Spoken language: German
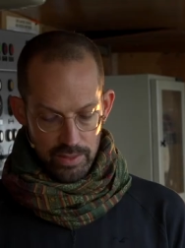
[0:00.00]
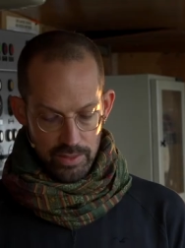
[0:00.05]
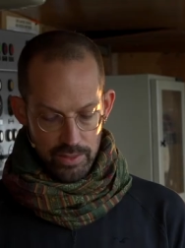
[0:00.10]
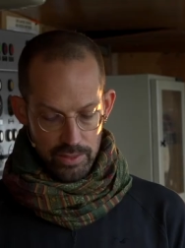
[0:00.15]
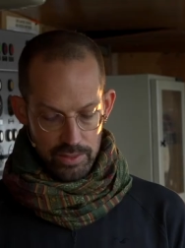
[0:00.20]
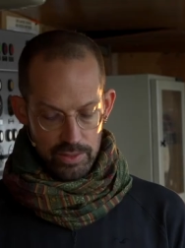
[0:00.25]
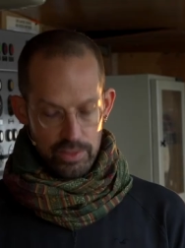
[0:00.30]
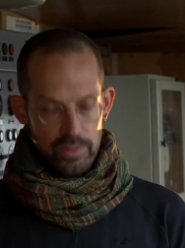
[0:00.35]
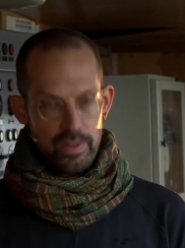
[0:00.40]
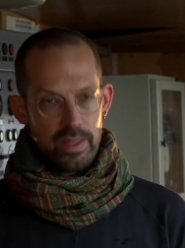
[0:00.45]

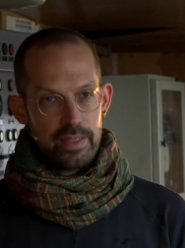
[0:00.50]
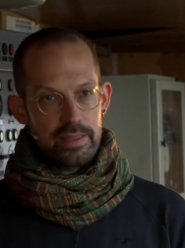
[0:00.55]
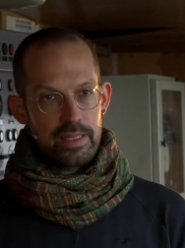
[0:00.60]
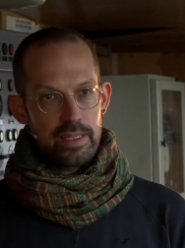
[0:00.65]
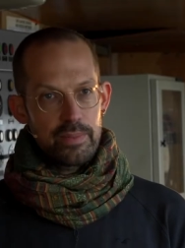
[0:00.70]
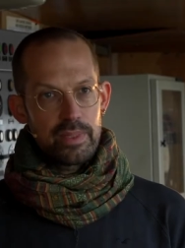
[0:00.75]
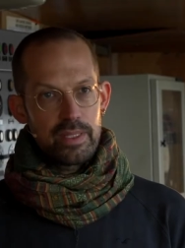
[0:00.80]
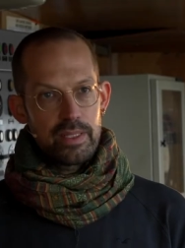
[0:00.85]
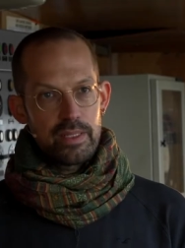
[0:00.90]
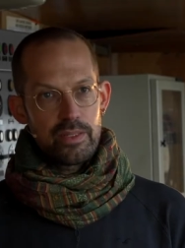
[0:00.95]
und du warst
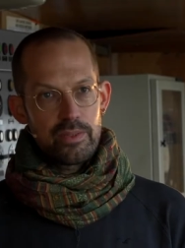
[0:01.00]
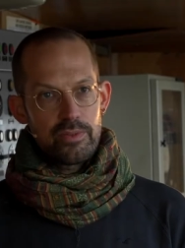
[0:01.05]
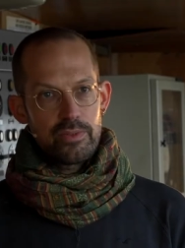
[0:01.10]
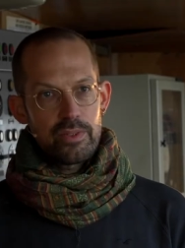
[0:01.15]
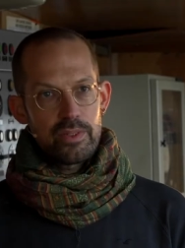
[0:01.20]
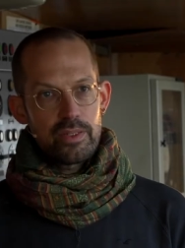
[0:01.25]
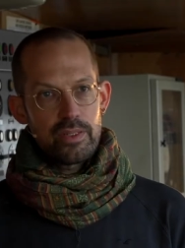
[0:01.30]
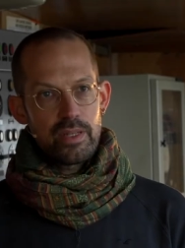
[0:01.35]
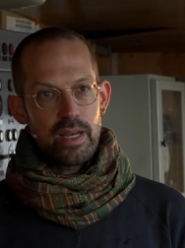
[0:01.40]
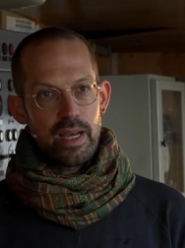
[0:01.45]
eben hier
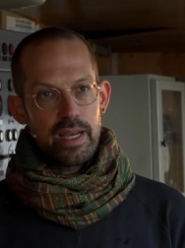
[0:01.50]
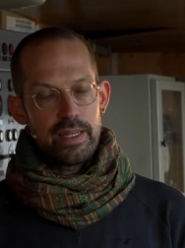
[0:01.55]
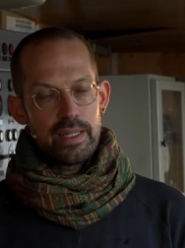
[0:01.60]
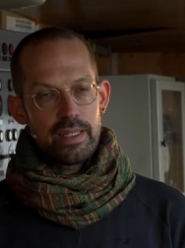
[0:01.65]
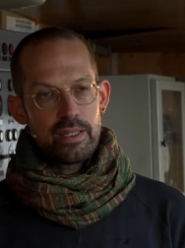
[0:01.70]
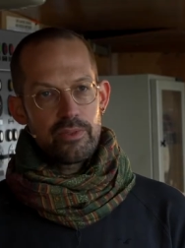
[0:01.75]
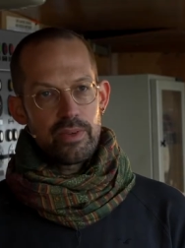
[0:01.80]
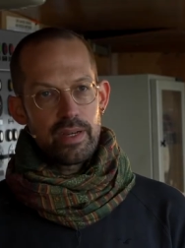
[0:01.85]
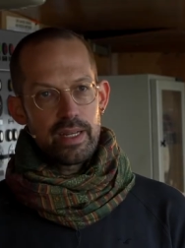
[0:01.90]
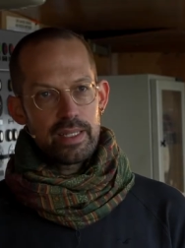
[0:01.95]
für
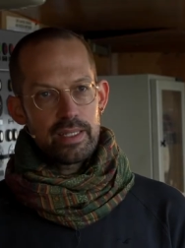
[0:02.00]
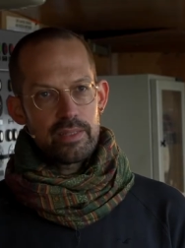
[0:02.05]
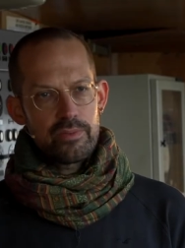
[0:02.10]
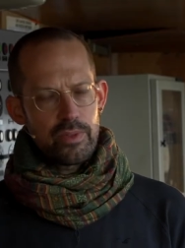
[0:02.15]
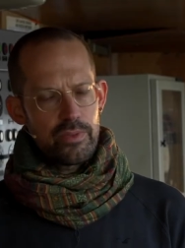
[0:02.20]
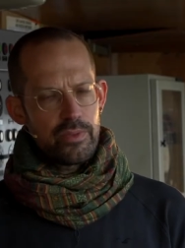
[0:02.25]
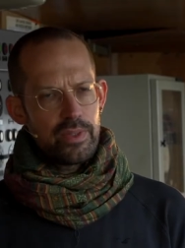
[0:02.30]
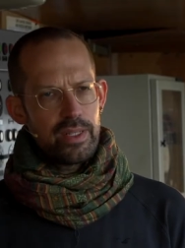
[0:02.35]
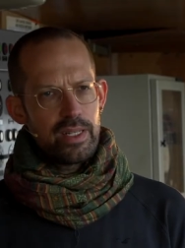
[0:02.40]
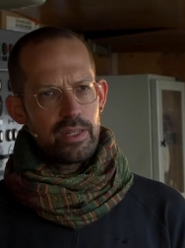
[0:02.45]
einige Fahrten,
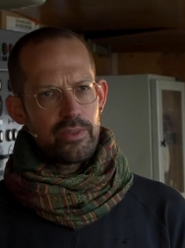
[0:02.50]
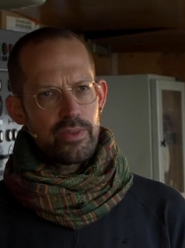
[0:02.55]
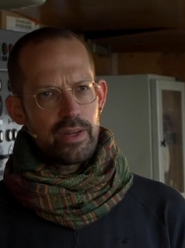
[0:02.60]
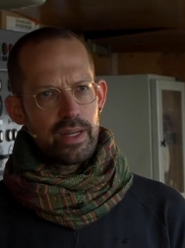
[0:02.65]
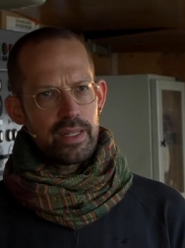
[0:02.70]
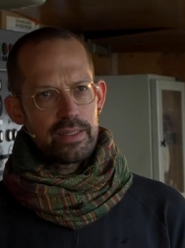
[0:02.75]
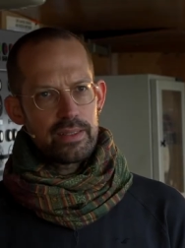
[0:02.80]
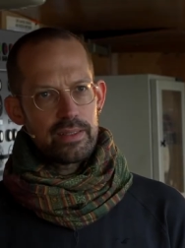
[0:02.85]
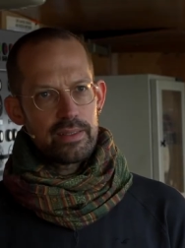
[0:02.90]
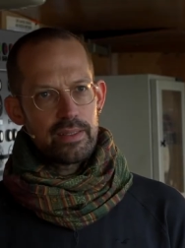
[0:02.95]
für viele
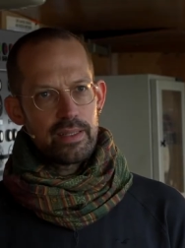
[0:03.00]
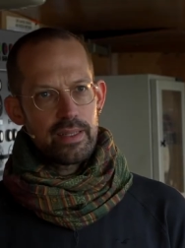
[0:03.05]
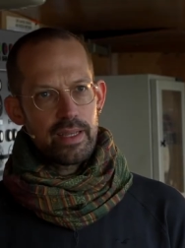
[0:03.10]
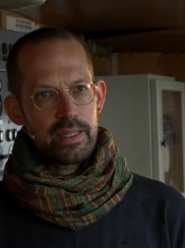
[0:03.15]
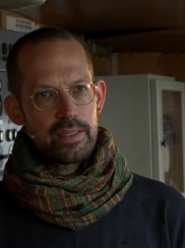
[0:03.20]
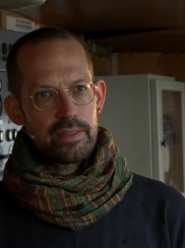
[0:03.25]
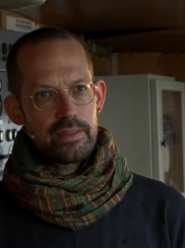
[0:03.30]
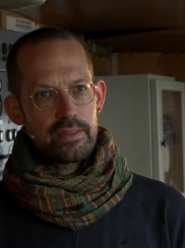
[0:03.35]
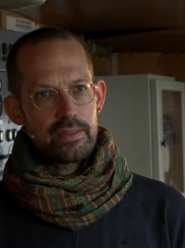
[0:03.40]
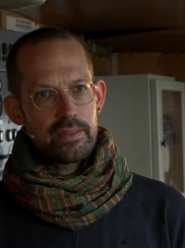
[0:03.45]
Fahrten
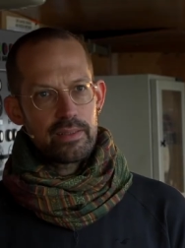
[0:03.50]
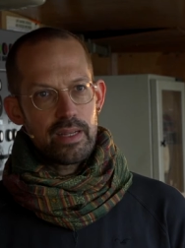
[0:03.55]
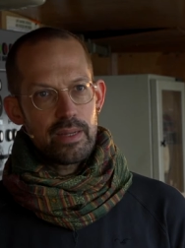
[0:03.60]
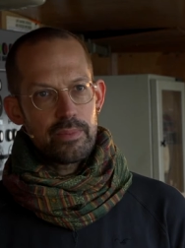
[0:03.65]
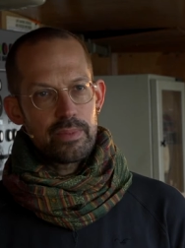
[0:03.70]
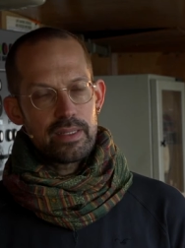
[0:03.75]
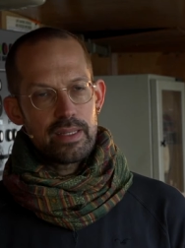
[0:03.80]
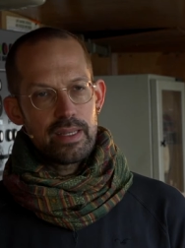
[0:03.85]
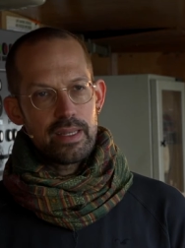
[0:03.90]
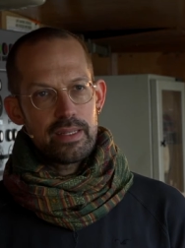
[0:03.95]
direkt
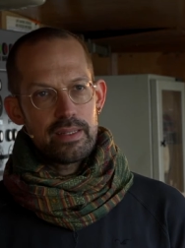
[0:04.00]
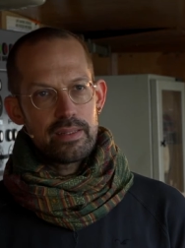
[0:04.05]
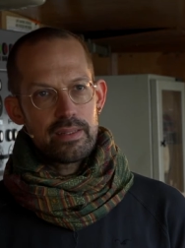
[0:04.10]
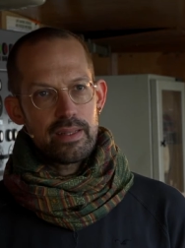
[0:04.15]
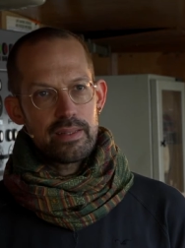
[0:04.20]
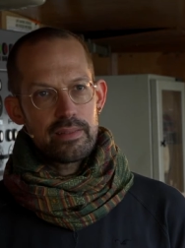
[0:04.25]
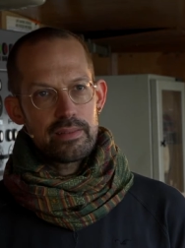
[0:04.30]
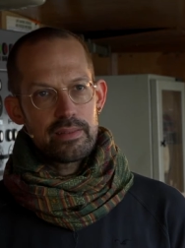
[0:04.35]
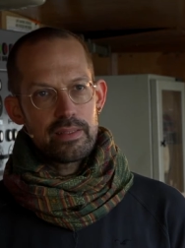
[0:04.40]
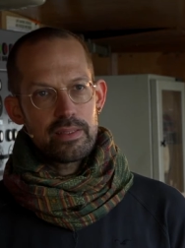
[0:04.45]
Kapitän,
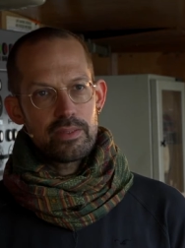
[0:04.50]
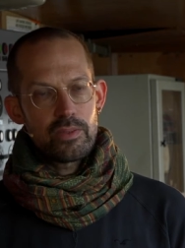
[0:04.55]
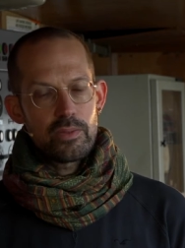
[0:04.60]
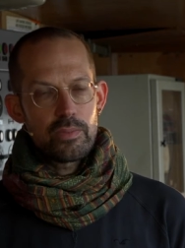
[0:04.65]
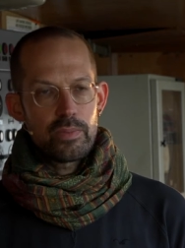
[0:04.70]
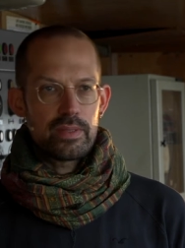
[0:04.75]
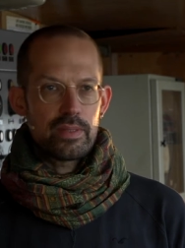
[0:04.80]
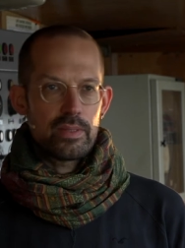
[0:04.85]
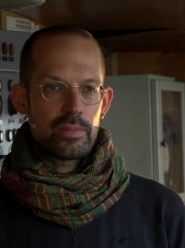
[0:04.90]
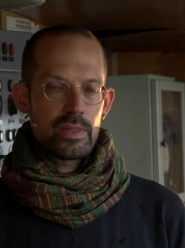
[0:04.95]
kennst dich so ein
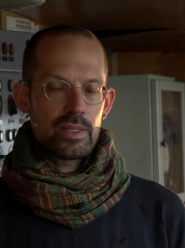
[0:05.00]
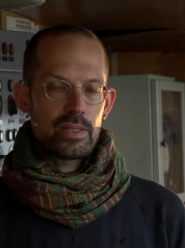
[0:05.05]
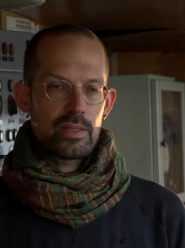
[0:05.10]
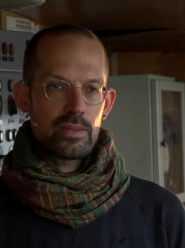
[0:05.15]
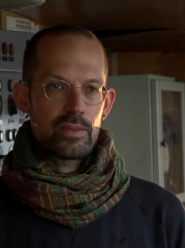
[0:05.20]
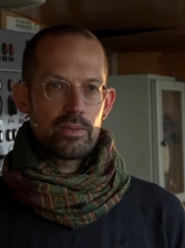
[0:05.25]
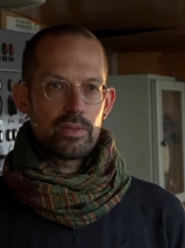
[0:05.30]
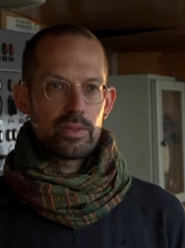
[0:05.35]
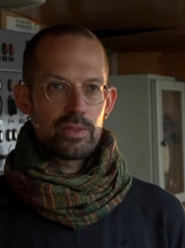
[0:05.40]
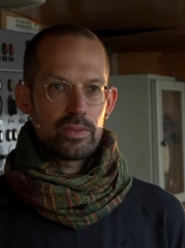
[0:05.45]
bisschen mit
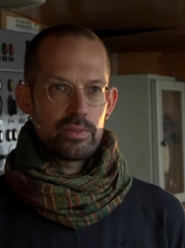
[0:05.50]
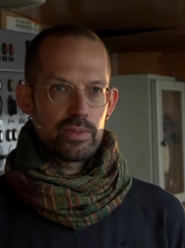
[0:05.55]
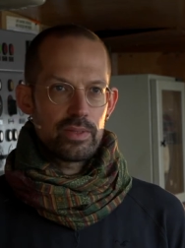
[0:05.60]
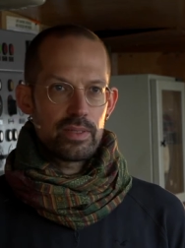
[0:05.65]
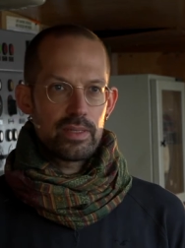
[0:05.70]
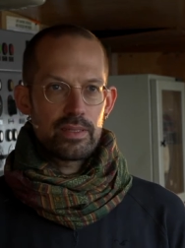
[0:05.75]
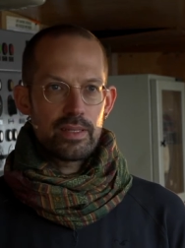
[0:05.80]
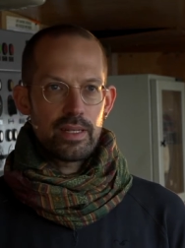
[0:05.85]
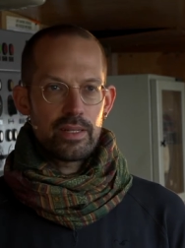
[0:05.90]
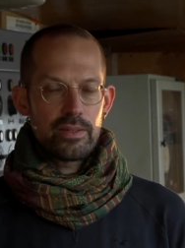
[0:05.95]

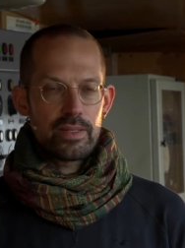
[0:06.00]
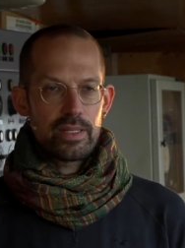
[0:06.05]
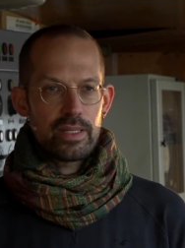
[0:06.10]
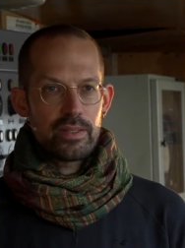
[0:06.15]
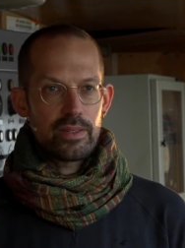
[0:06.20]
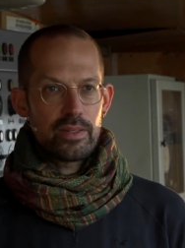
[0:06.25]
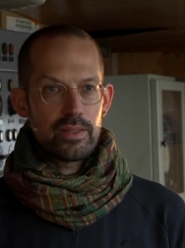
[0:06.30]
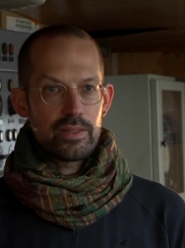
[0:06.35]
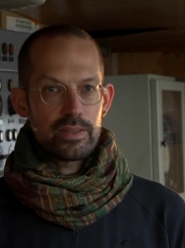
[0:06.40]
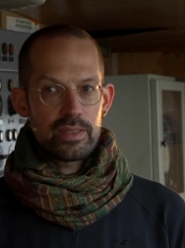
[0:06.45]
Kultur dadurch
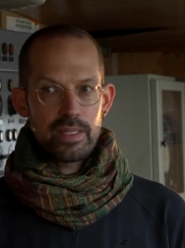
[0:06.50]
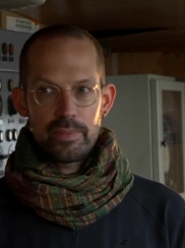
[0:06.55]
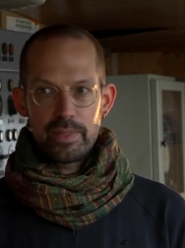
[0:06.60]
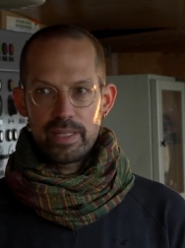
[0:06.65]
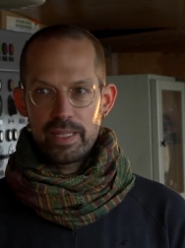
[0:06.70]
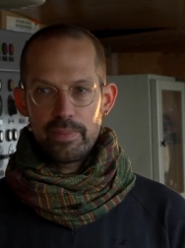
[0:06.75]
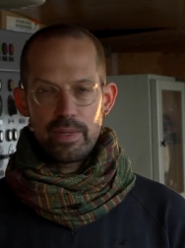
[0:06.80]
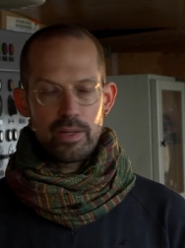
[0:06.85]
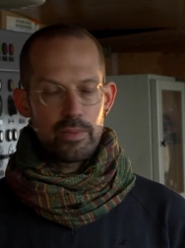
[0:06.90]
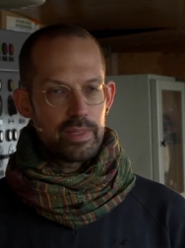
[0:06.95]
auch aus, aber
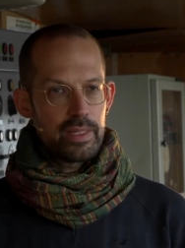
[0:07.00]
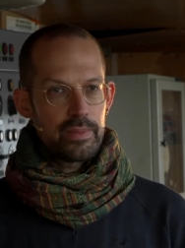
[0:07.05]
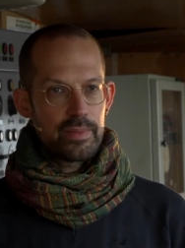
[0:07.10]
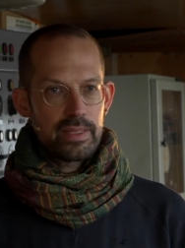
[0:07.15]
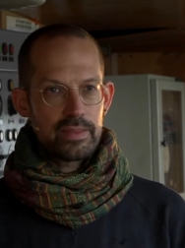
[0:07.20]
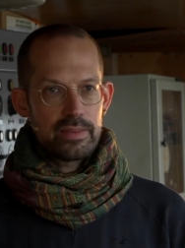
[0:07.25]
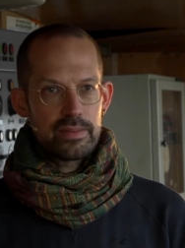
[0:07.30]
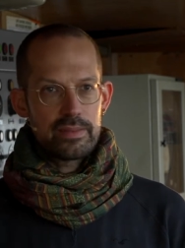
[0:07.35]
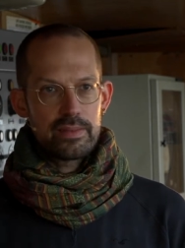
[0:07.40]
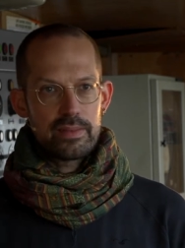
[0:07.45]
eben auch mit dem
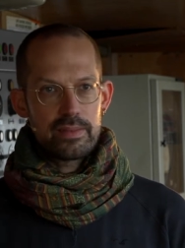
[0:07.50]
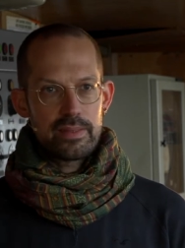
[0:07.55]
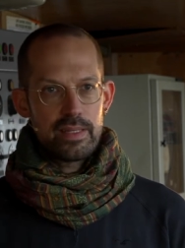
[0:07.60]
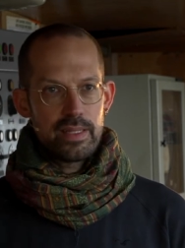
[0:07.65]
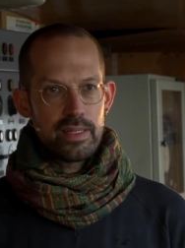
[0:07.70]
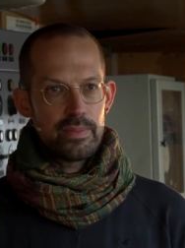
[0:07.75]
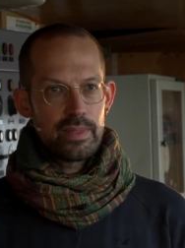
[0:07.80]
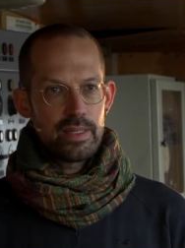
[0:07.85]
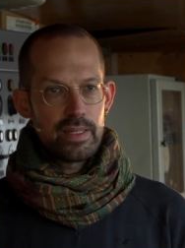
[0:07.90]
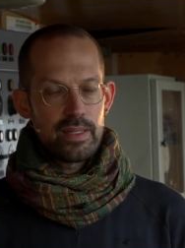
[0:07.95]
ganzen
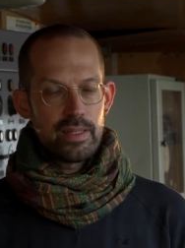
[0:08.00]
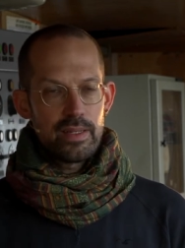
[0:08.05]
System.